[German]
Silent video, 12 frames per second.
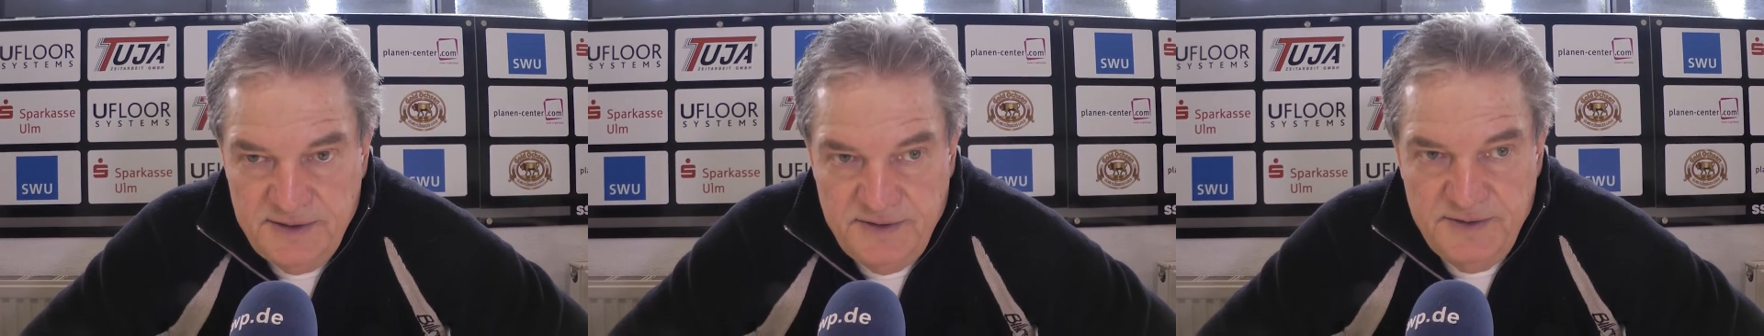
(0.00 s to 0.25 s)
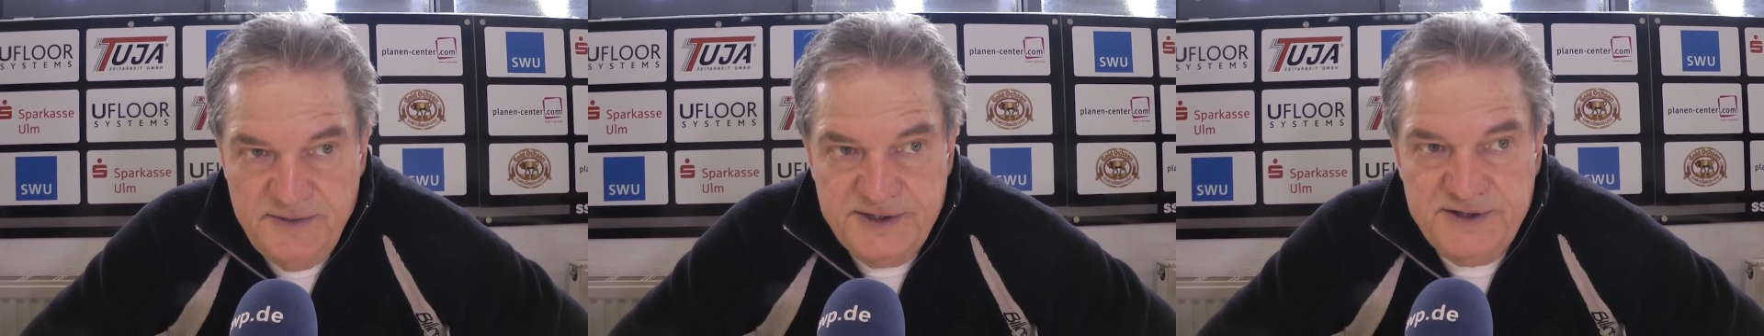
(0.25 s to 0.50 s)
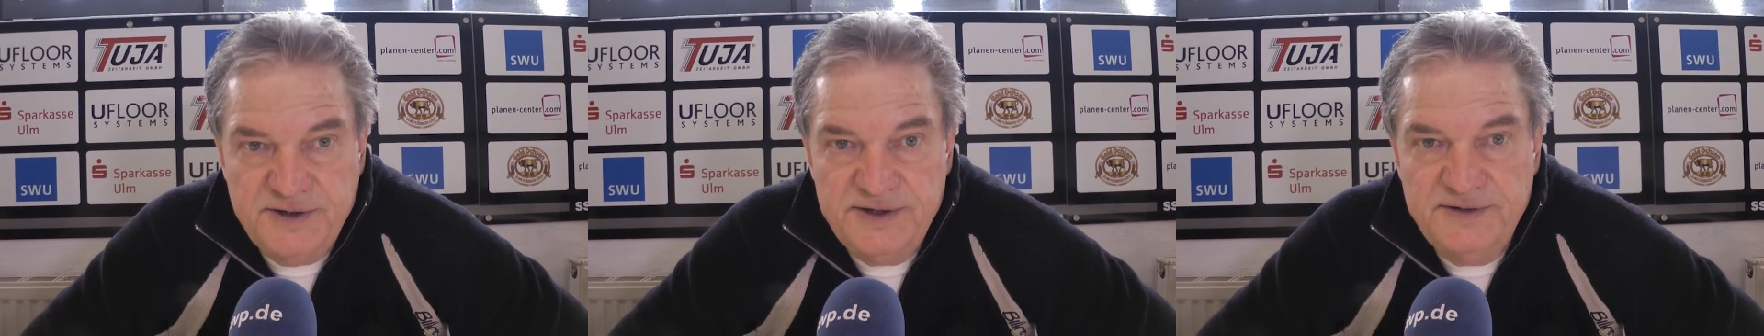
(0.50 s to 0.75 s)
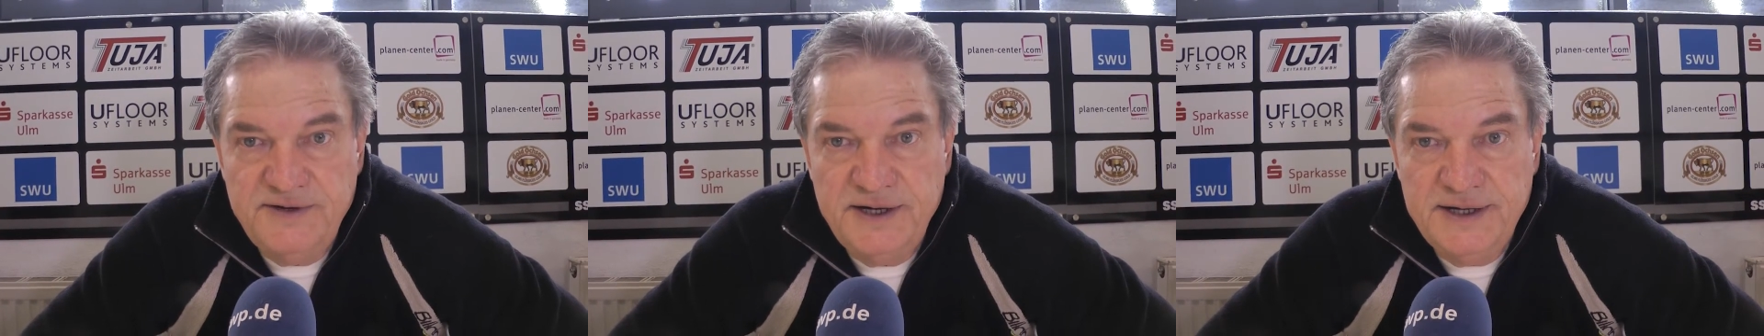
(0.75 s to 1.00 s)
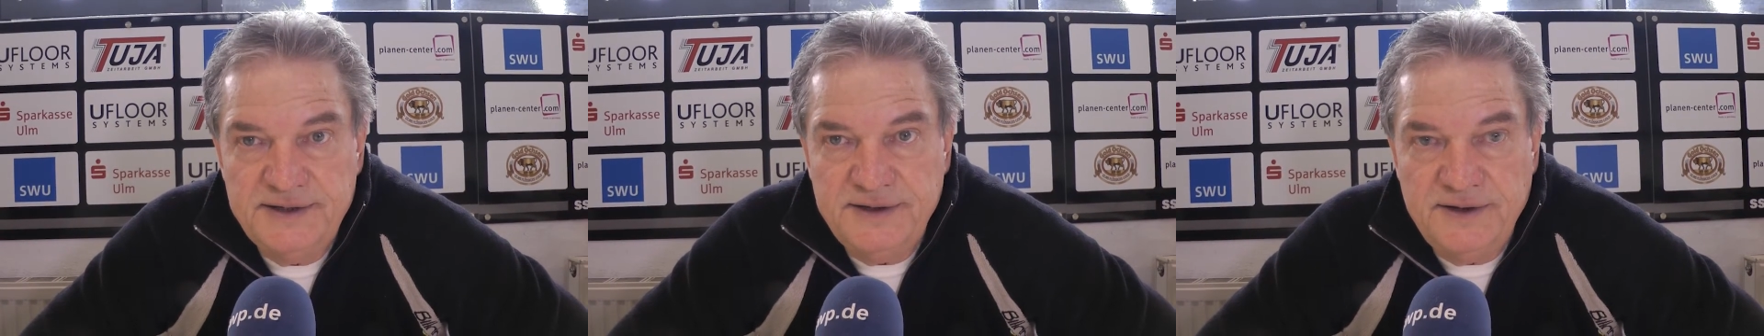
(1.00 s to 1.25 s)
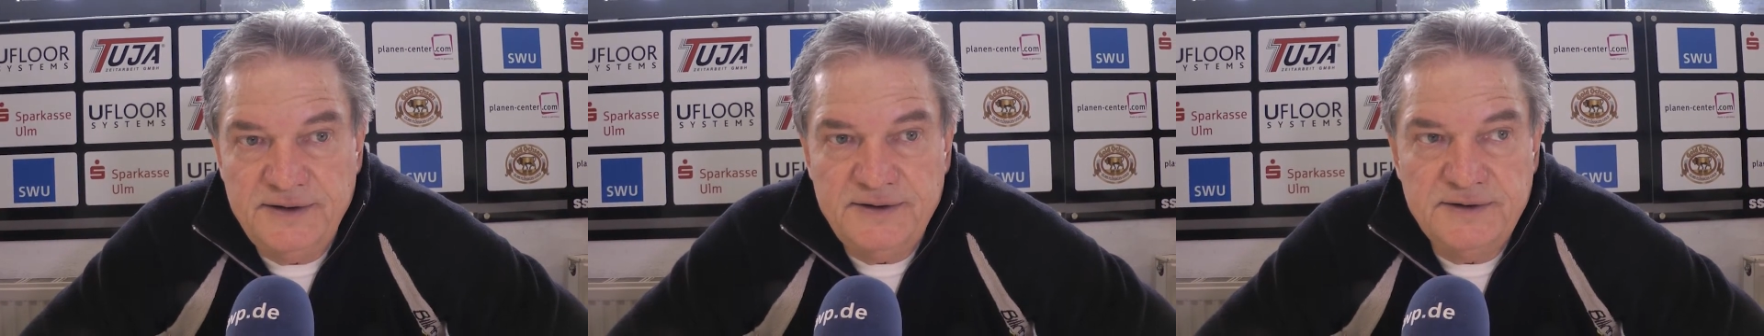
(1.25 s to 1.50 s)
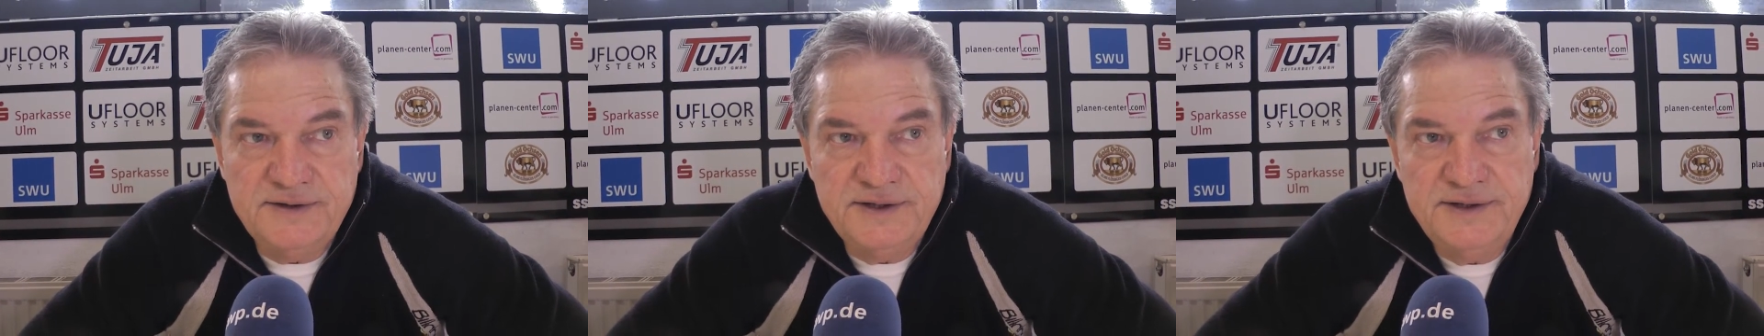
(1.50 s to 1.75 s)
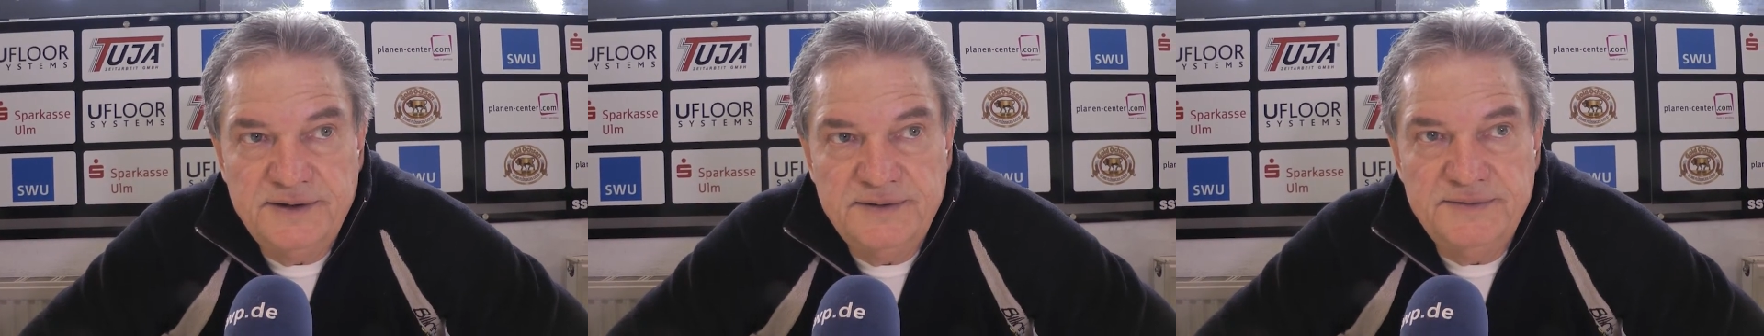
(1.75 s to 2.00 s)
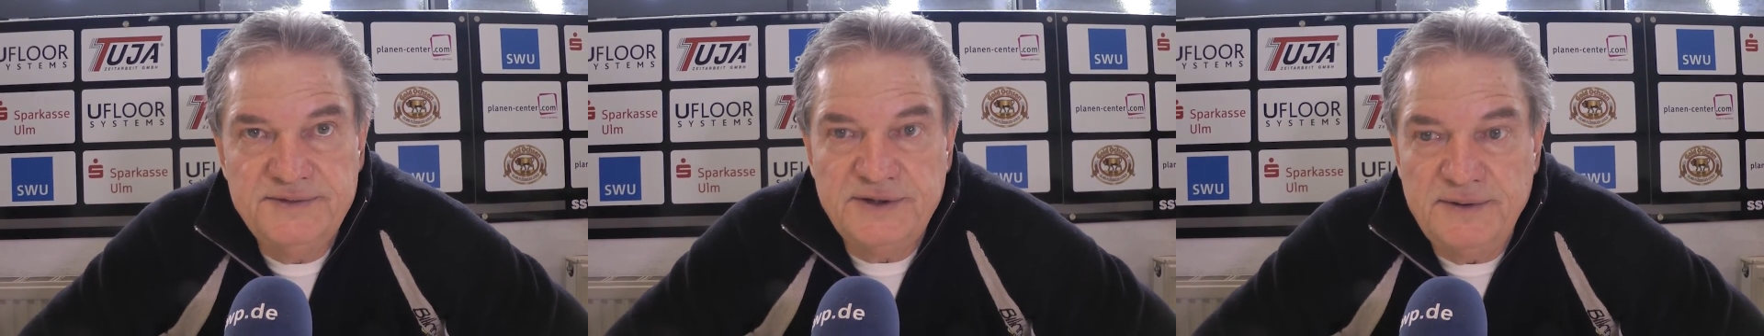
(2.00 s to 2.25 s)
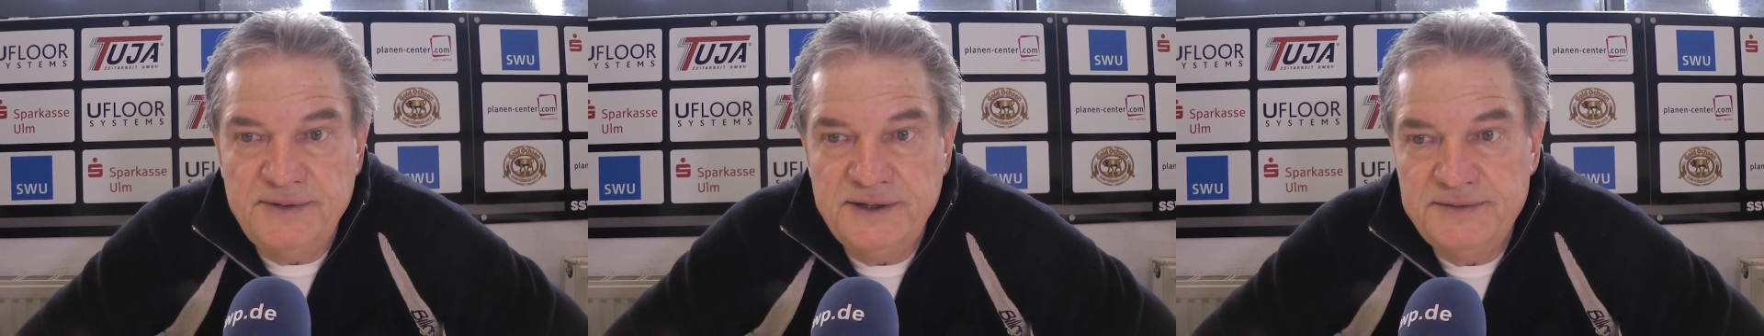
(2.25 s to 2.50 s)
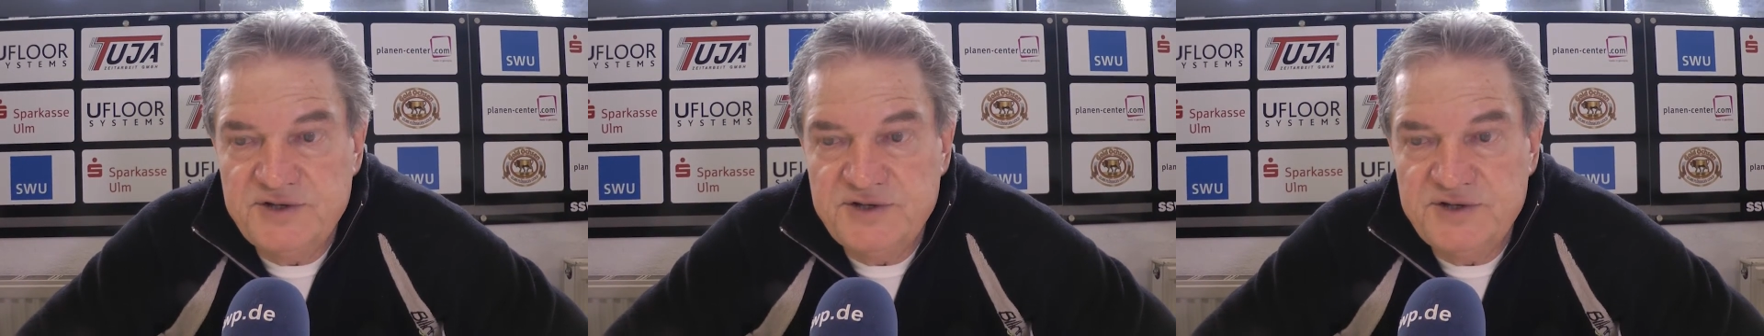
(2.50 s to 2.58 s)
Und man sollte vielleicht auch im Sommer,